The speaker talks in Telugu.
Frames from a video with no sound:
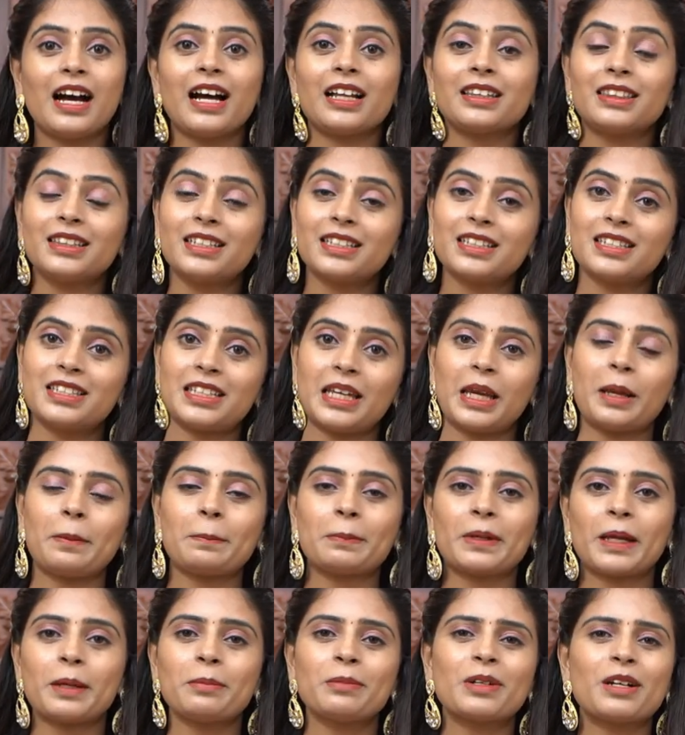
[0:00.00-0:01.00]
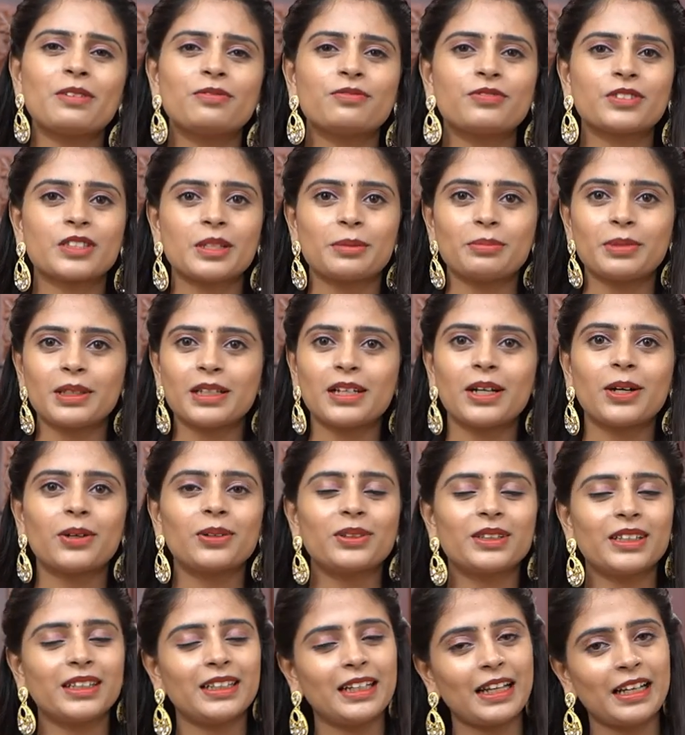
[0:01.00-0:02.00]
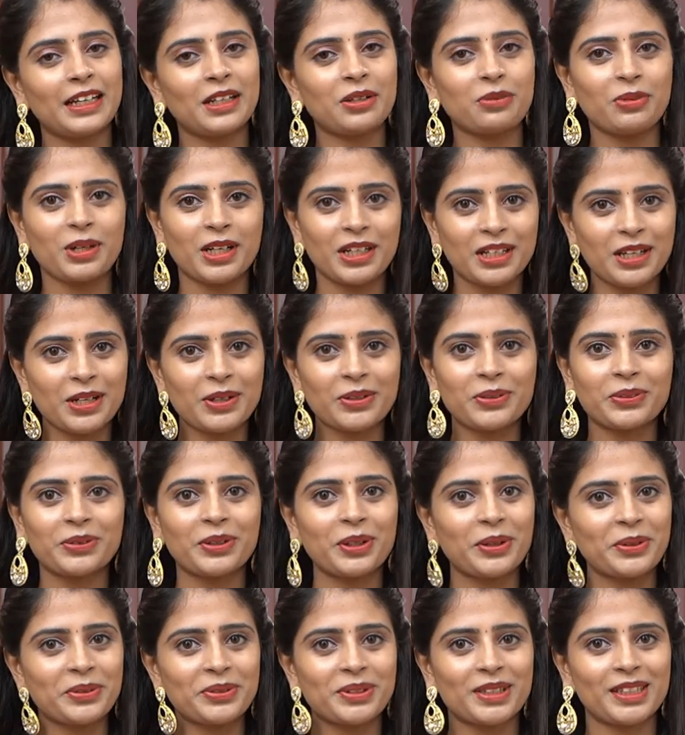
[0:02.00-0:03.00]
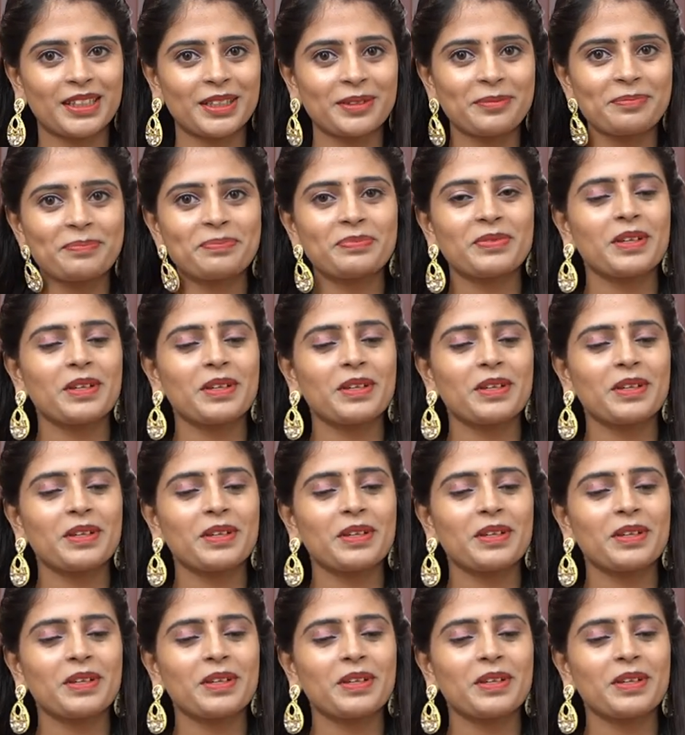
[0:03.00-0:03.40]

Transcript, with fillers: అట్ ద సేమ్ టైం కంఫర్టబుల్గా ఉంది లైట్ వెయిట్గా కూడా ఉంది